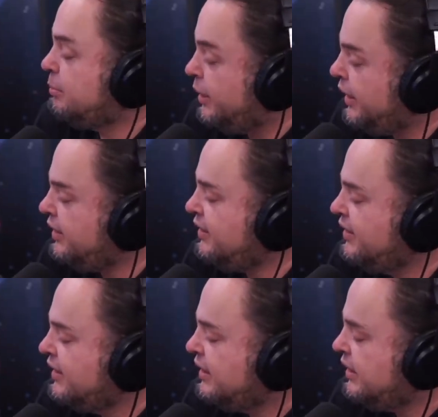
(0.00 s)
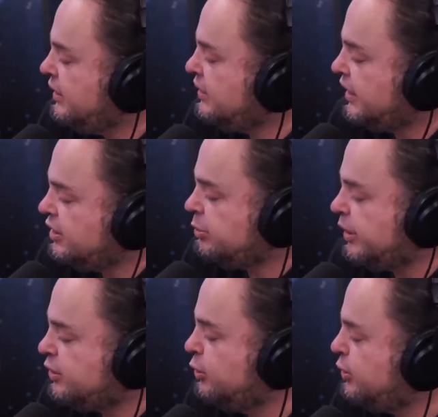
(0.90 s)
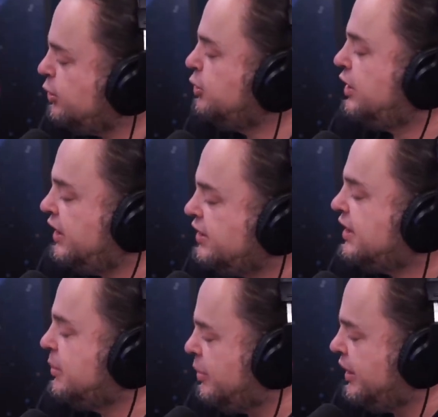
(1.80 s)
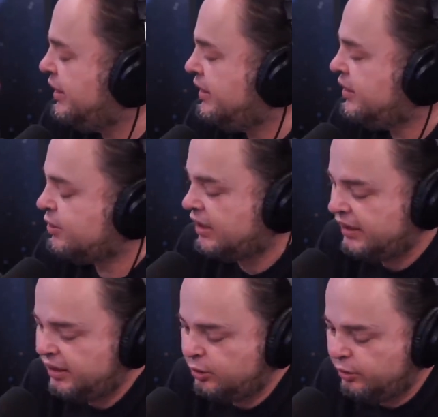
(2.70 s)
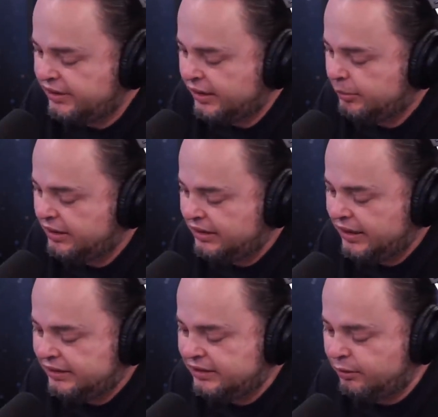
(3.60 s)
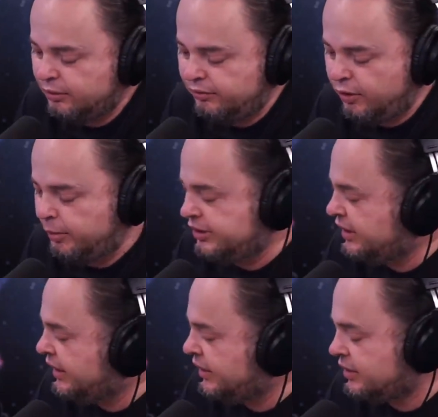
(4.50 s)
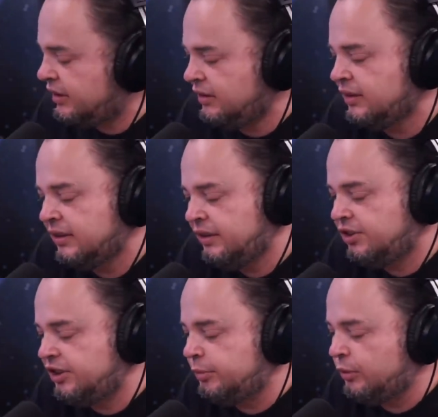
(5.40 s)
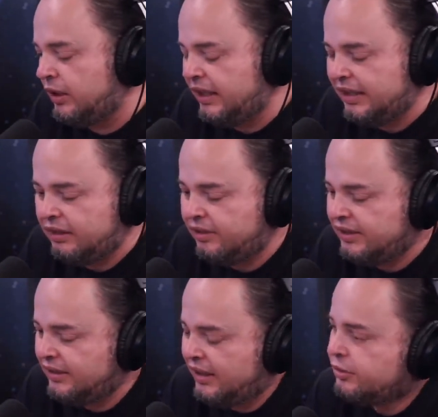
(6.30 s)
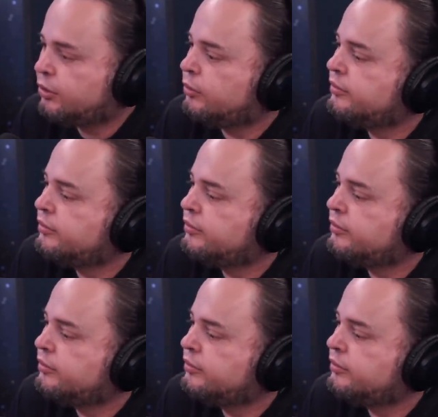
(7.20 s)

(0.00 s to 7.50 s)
bem e entende mais dois ou três também, né? Então, se ela é. herdou essa habilidade de alguma forma genética, estimulada, ela, ela vai... A parte show. do